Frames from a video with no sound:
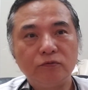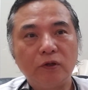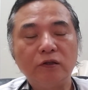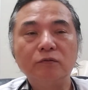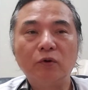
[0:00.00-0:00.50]

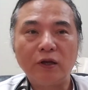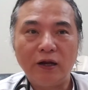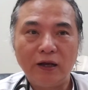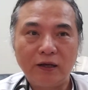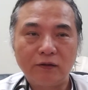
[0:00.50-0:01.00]
ていうもん
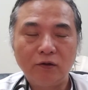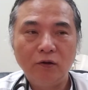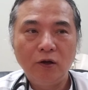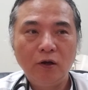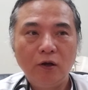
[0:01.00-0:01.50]
やないかと。
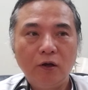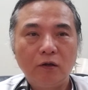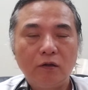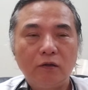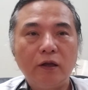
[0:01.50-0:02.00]

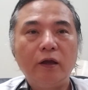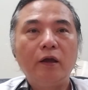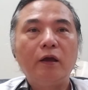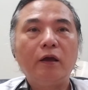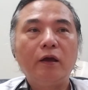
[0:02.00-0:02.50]
で、
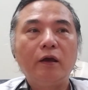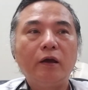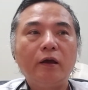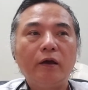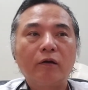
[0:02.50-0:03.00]

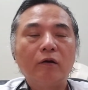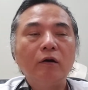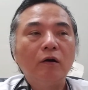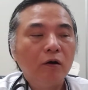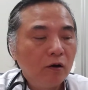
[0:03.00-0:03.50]
えー、
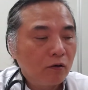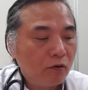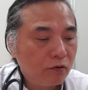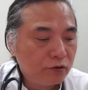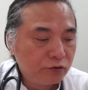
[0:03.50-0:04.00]

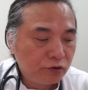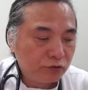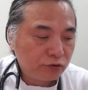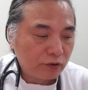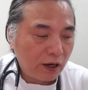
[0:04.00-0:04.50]
こういう
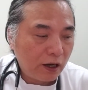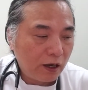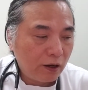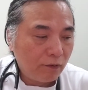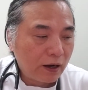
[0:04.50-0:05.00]
宿主
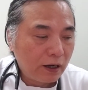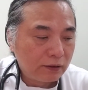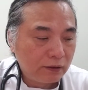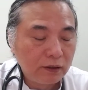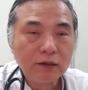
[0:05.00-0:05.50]
が分
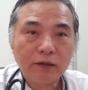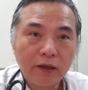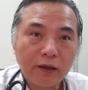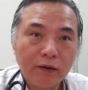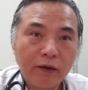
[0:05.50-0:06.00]
かってき
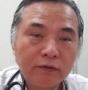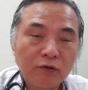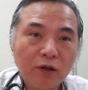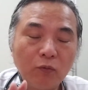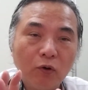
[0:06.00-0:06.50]
て、
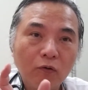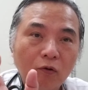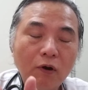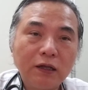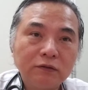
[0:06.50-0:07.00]
それも
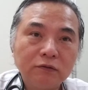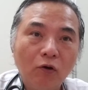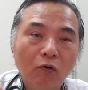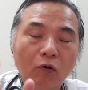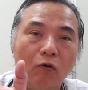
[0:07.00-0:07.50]
5月
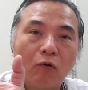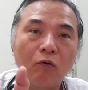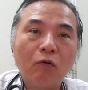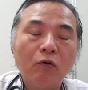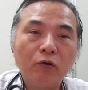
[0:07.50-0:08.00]
の
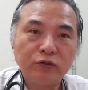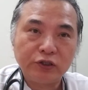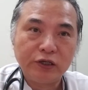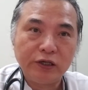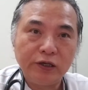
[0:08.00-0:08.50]
この
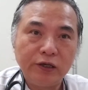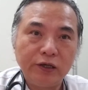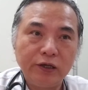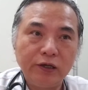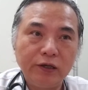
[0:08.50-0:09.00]
時期
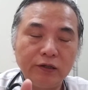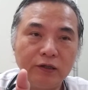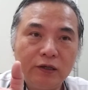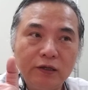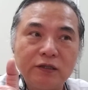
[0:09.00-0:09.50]

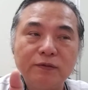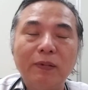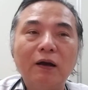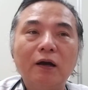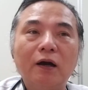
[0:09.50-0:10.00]
に一
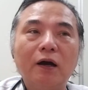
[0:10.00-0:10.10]
番